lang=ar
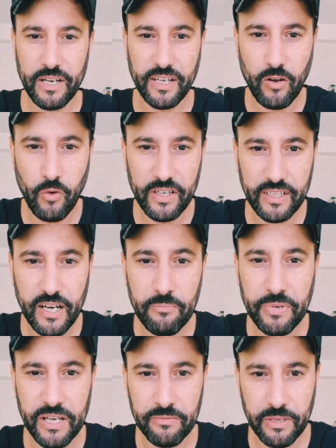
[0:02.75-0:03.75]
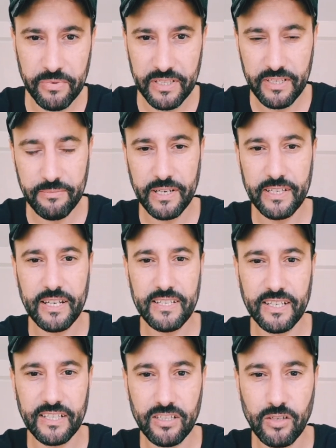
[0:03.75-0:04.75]
الاخوان على البيرمي بالنسبه للناس
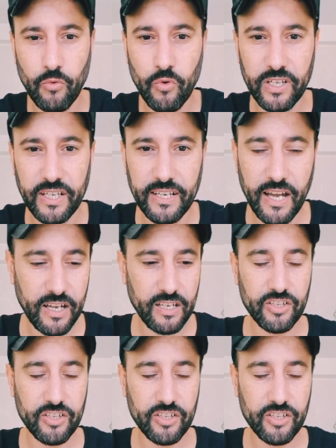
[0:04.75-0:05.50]
اللي كتسول على